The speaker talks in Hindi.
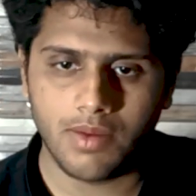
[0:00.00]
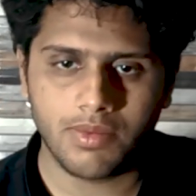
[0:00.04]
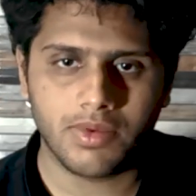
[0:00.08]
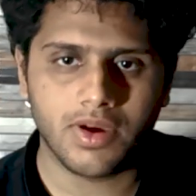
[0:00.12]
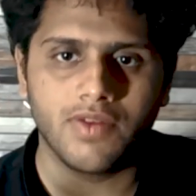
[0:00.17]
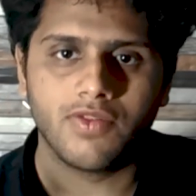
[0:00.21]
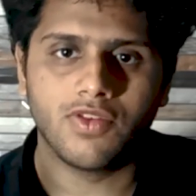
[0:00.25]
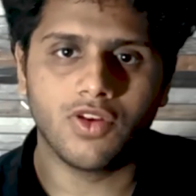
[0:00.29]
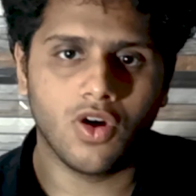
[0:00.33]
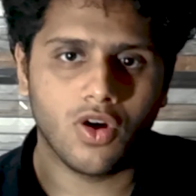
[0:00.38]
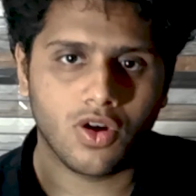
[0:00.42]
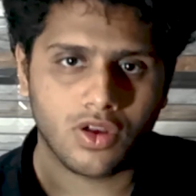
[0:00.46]

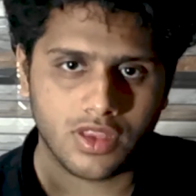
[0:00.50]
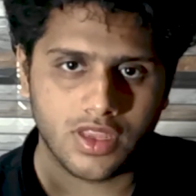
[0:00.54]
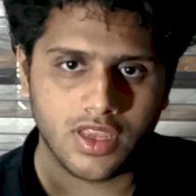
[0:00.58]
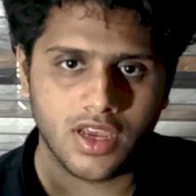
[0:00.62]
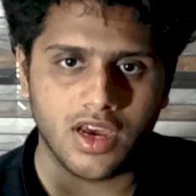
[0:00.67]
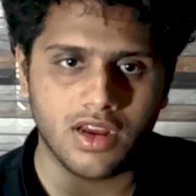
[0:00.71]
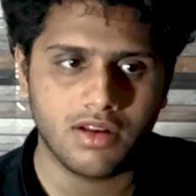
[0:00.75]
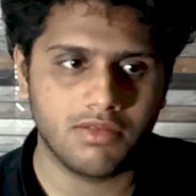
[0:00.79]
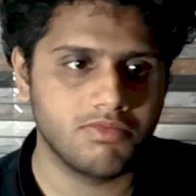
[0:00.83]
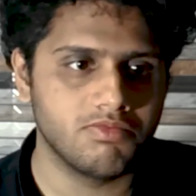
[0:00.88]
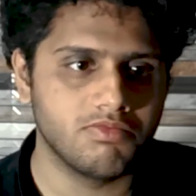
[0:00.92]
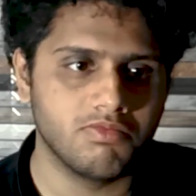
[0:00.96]
आपका ब्लॉग
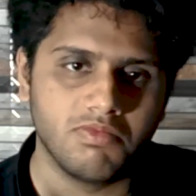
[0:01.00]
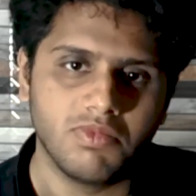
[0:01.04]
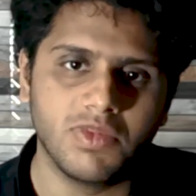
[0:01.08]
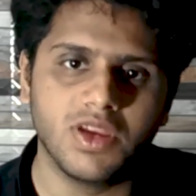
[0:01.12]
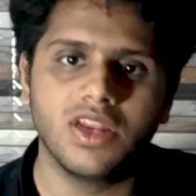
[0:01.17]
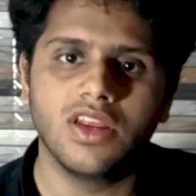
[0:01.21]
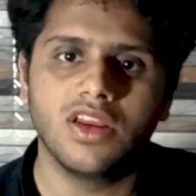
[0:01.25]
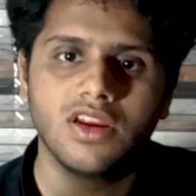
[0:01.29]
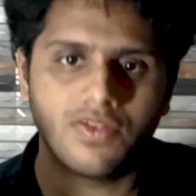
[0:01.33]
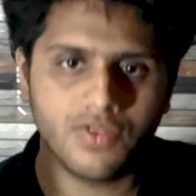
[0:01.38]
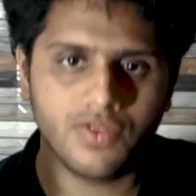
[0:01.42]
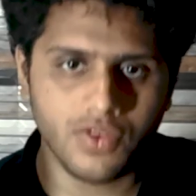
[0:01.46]
तैयार
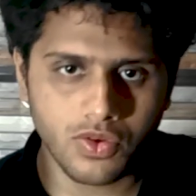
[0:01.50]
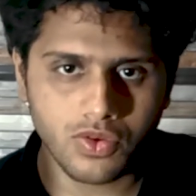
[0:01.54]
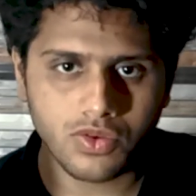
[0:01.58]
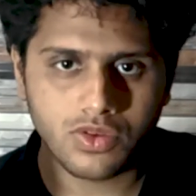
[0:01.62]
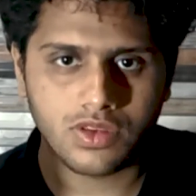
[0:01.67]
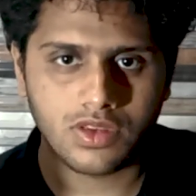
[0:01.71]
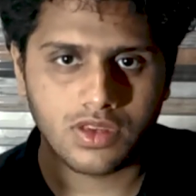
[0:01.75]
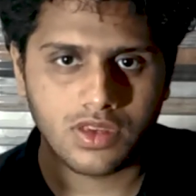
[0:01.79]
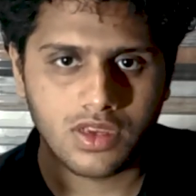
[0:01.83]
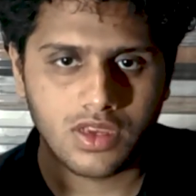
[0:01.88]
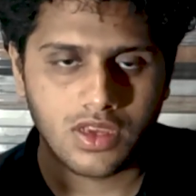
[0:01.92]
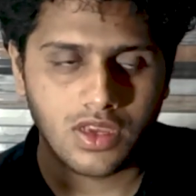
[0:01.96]
मिलियन
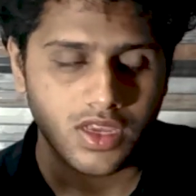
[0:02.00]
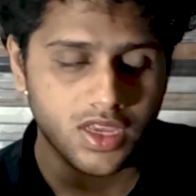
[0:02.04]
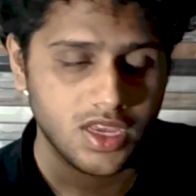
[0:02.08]
व्यूज़